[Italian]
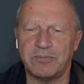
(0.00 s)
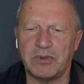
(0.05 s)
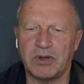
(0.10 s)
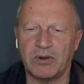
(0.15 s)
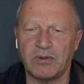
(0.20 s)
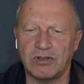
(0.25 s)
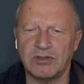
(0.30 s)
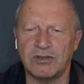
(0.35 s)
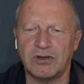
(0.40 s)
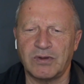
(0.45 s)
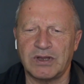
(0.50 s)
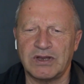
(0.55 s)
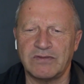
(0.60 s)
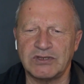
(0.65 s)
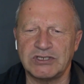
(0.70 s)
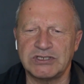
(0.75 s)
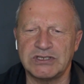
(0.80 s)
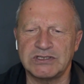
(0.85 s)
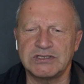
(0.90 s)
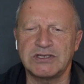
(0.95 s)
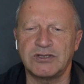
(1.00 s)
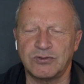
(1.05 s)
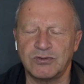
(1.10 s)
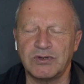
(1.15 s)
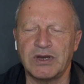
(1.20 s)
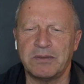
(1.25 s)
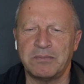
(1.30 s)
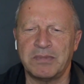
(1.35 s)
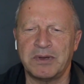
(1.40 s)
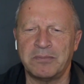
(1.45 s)
per quanto riguarda invece la
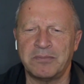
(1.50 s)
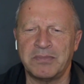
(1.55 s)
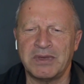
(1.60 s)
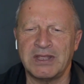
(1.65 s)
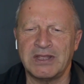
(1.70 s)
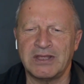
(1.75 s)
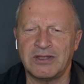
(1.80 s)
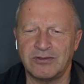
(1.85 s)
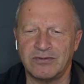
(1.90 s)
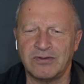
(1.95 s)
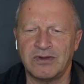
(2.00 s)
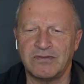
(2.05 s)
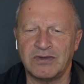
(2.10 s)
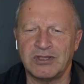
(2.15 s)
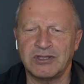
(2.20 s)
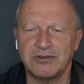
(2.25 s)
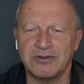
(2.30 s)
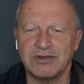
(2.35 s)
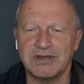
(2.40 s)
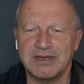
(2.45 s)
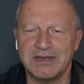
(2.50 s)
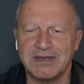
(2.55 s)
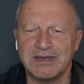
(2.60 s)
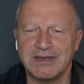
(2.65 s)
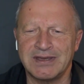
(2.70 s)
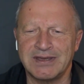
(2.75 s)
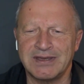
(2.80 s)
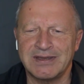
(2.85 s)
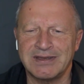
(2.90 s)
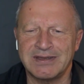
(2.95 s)
scrittura i bambini, dove hai vinto
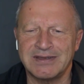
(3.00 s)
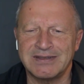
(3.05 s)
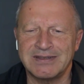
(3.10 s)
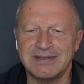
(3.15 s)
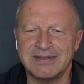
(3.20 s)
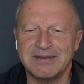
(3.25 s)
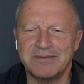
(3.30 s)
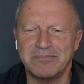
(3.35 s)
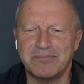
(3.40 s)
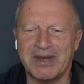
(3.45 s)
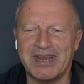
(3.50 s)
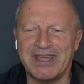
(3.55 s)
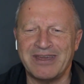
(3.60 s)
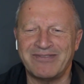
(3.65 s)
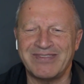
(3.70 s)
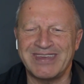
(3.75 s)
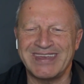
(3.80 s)
anche sì, sì.